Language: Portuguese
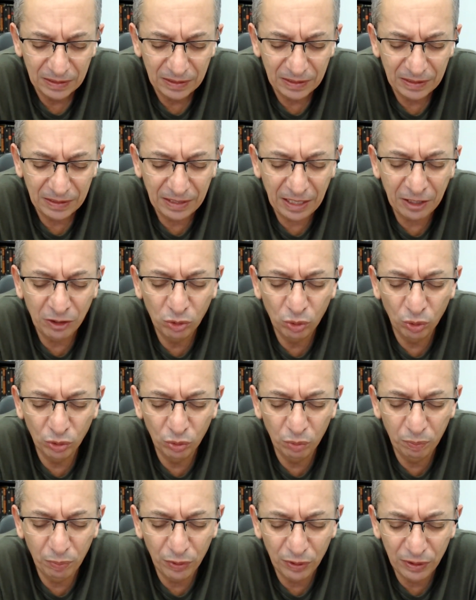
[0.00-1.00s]
tem
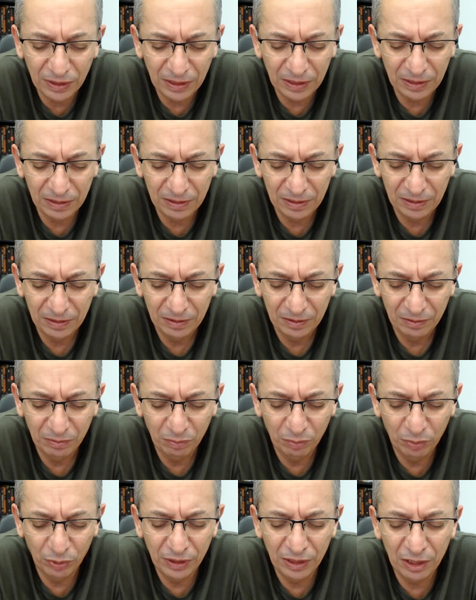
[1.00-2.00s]
todo o poder
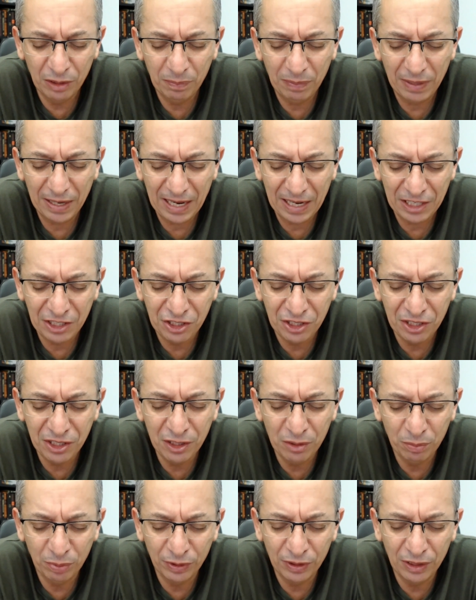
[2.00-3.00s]
poder para
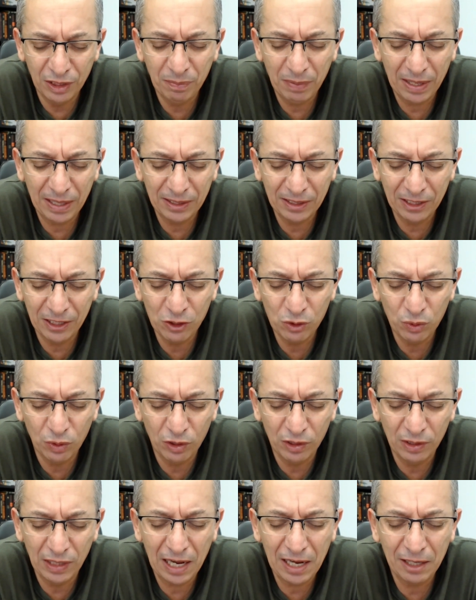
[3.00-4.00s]
agir, poder para
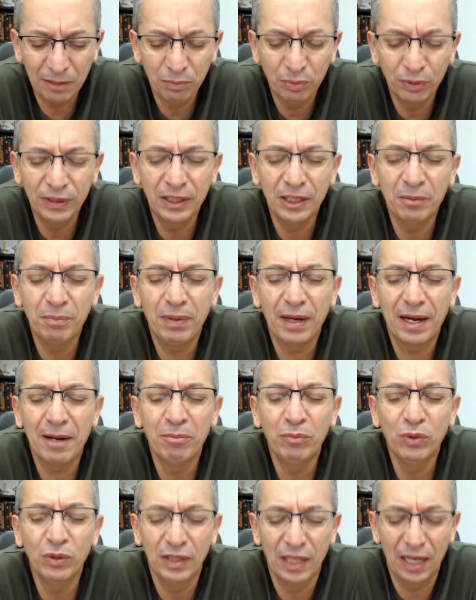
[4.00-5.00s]
transformar, poder para
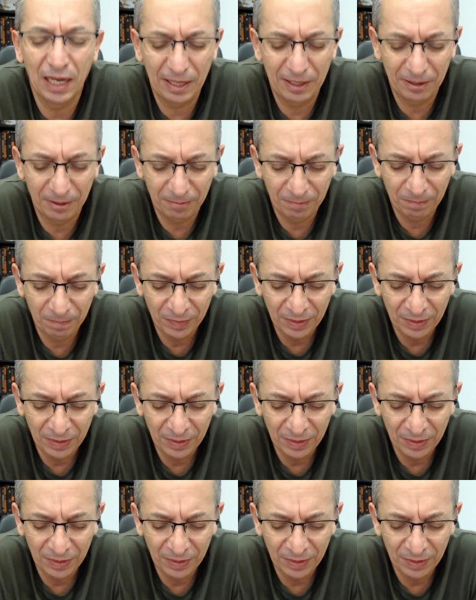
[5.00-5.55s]
mudar.